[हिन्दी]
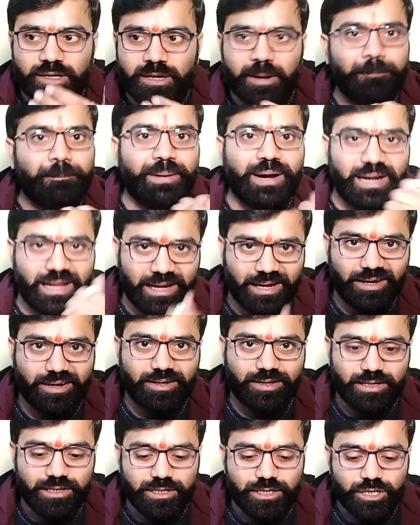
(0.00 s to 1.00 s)
कपल है
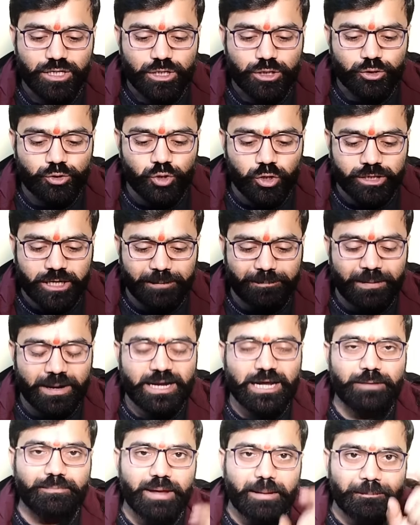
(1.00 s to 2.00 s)
जो कि
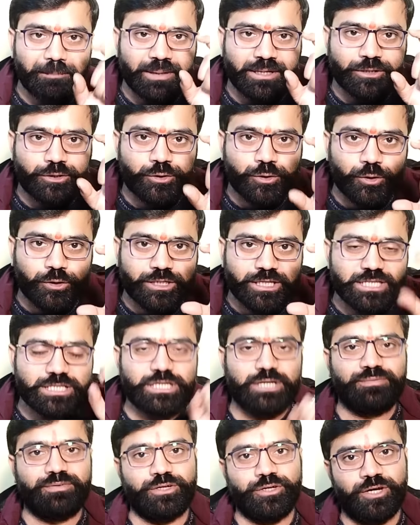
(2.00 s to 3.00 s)
बगल में अपनी छोटी
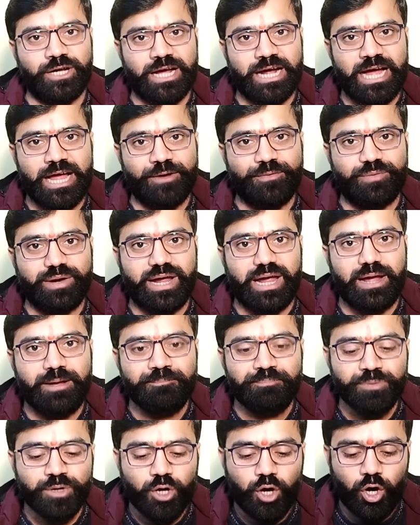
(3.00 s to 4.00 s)
सी वीडियो लगाए हुए हैं
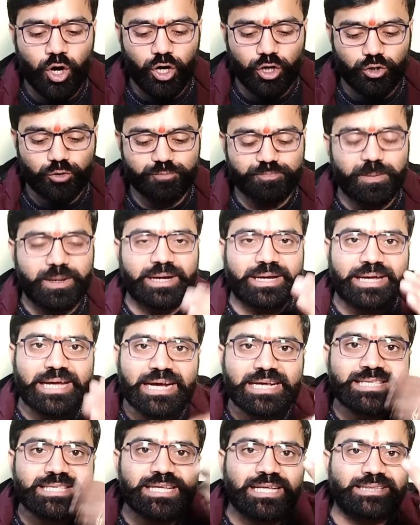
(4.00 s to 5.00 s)
और उस पर
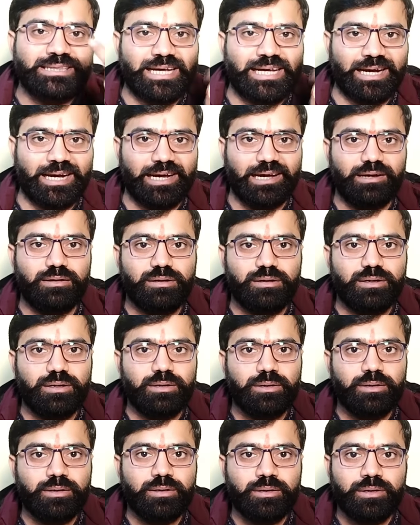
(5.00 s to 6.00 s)
रिएक्शन दे
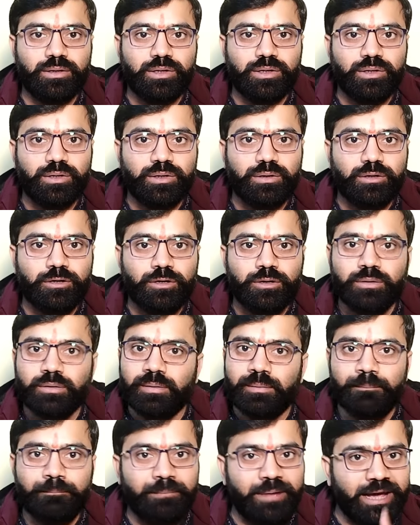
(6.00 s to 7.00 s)

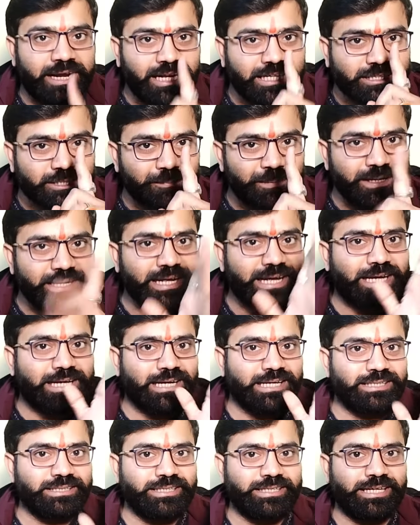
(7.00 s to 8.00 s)
रहे मेहनत भी नहीं
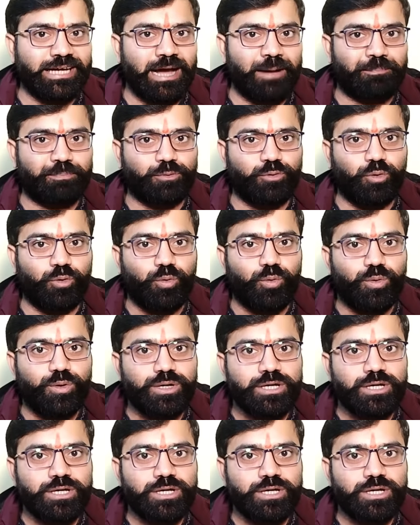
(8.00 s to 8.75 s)
करनी है आपको